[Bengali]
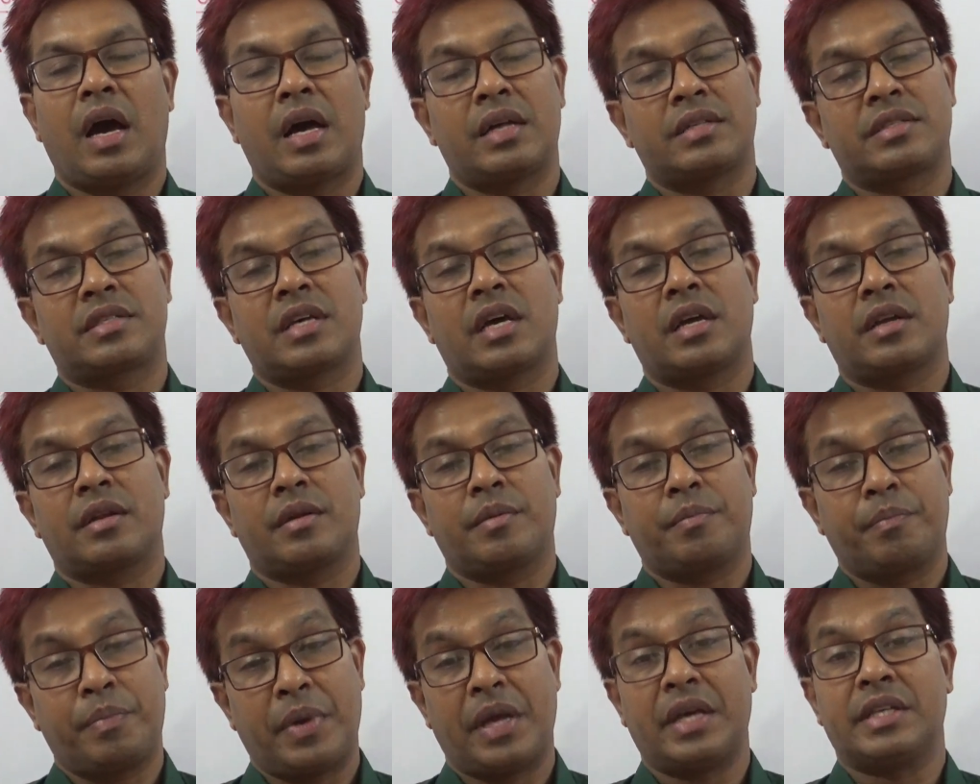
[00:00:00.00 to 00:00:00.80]
আনসার
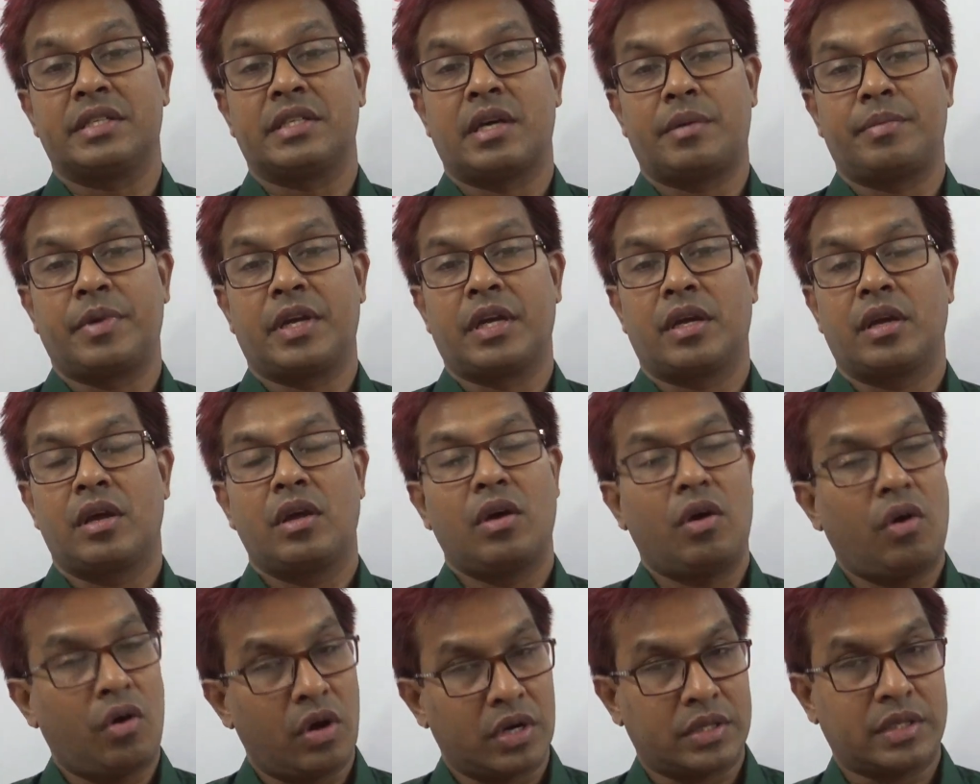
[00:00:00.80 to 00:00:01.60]
পেয়ে যাবে
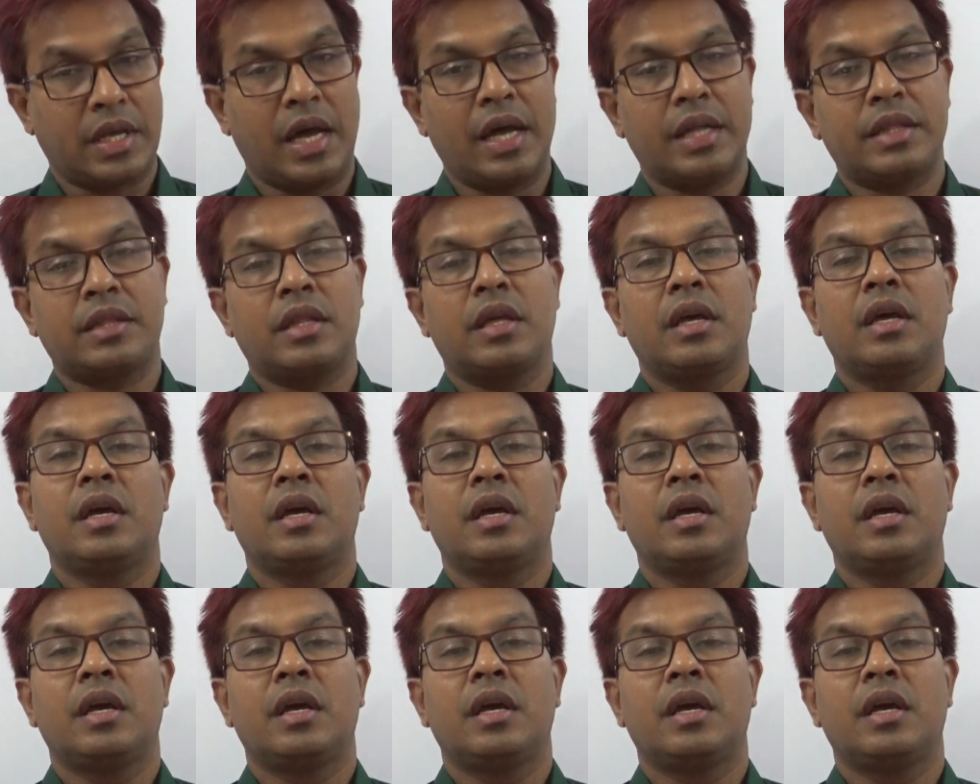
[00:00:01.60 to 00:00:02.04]
অর্থাৎ